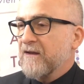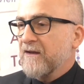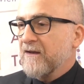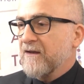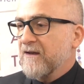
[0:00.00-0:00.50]

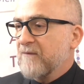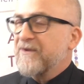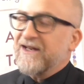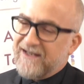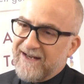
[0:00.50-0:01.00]
eh,
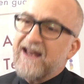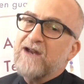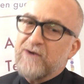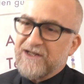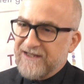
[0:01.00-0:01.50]
per creare
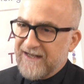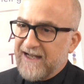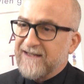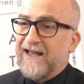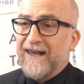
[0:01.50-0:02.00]
una
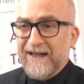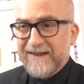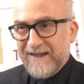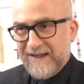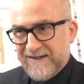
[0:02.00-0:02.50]
serata
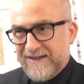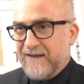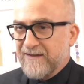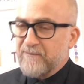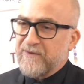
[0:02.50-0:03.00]

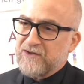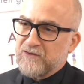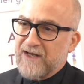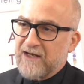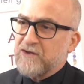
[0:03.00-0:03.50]
all'altezza del
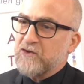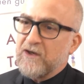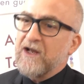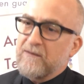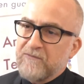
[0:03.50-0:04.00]

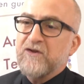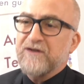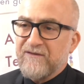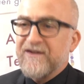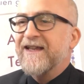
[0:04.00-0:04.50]
personaggio
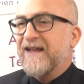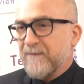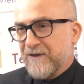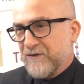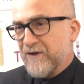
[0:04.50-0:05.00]
bisogna invitare
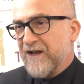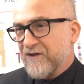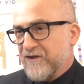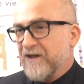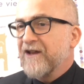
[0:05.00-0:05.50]

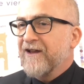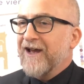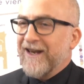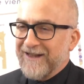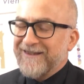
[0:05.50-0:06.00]
personaggi
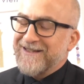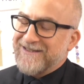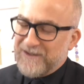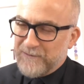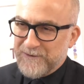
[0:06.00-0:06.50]

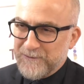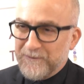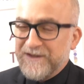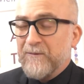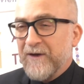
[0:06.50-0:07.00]
all'altezza di
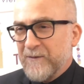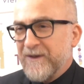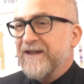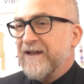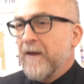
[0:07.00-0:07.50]
quest'ultimo e
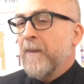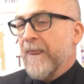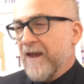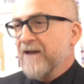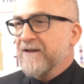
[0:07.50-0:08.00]
quindi
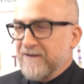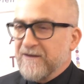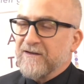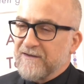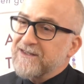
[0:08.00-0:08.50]

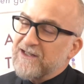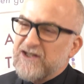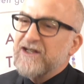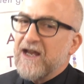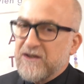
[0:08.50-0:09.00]
eh, se
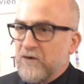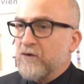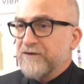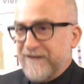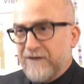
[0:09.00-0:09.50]
ci riesco
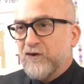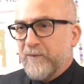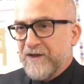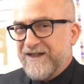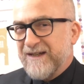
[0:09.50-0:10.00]
con tanto
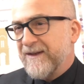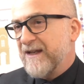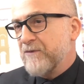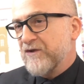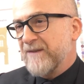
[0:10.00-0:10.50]
piacere
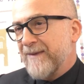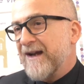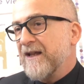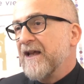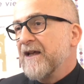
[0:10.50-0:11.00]
perché bisogna
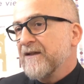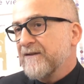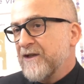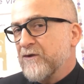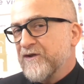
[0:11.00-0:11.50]
parlare
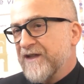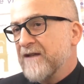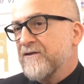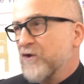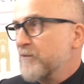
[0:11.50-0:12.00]
di
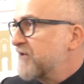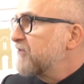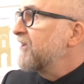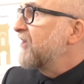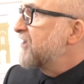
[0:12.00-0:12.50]
Costanzo con
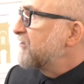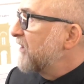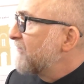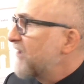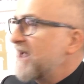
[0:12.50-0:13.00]
persone che ci hanno
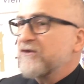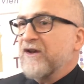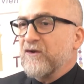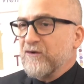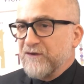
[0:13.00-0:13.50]
lavorato,
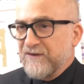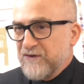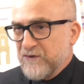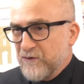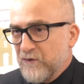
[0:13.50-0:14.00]
che hanno
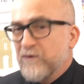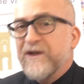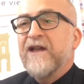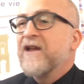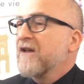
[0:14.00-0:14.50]
condiviso con
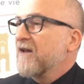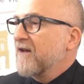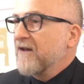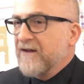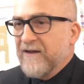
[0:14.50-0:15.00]
lui
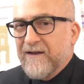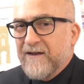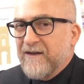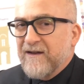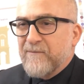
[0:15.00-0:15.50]

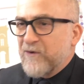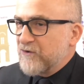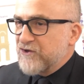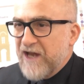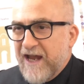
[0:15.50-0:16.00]
eh,
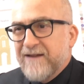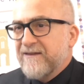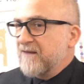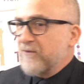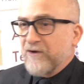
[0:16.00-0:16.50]

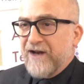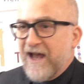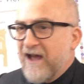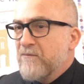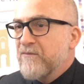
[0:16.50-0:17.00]
progetti,
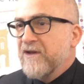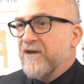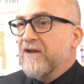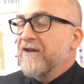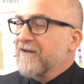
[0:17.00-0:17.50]

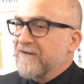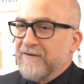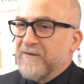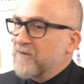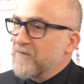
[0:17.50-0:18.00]
programmi
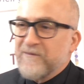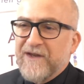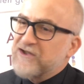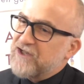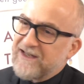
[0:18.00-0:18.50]
ehm,
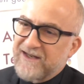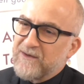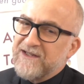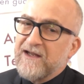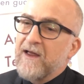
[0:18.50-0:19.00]
eccetera
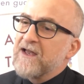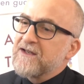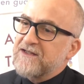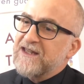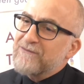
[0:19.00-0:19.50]
quindi
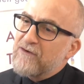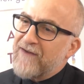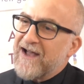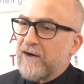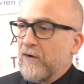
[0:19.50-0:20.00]
se devo
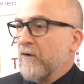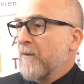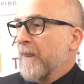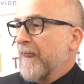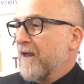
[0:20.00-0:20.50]
farlo
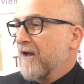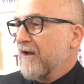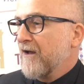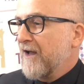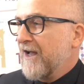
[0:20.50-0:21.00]

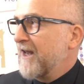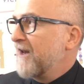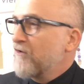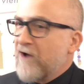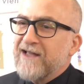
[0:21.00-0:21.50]
eh,
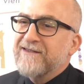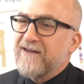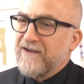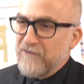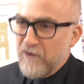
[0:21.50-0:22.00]
alla
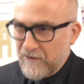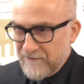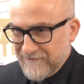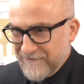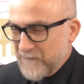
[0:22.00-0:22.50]
Noantri no,
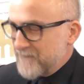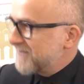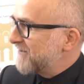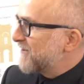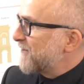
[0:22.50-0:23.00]
come si
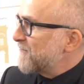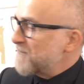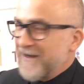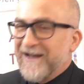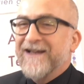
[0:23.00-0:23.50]
dice a
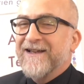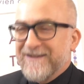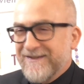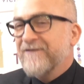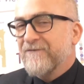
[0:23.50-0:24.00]
Roma
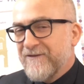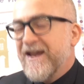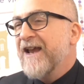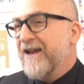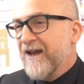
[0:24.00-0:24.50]
se
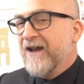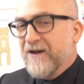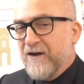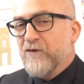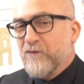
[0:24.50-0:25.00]
viene
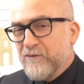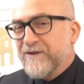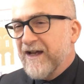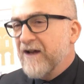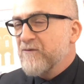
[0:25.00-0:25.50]
eh,
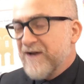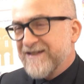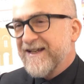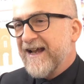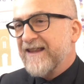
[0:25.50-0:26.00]
una, una
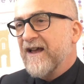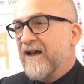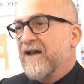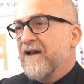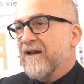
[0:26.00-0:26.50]
serata
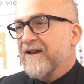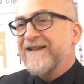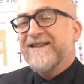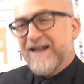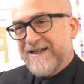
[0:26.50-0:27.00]

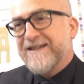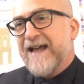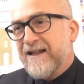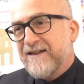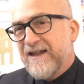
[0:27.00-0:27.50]

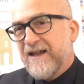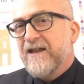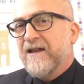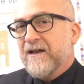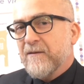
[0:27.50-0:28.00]

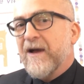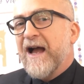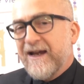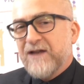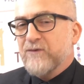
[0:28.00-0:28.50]
interessante
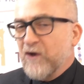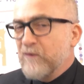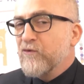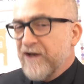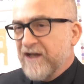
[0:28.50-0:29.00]
anche sulla
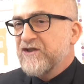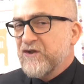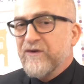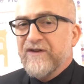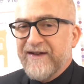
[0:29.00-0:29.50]

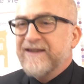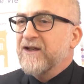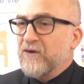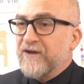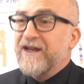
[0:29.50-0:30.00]
comunicazione
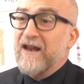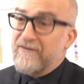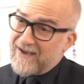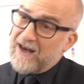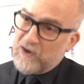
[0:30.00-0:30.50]
fatta con chi la
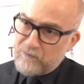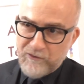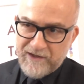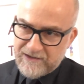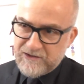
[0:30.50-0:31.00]
fa la
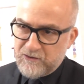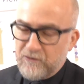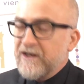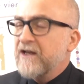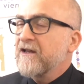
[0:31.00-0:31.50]

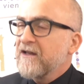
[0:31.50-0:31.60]
comunicazione,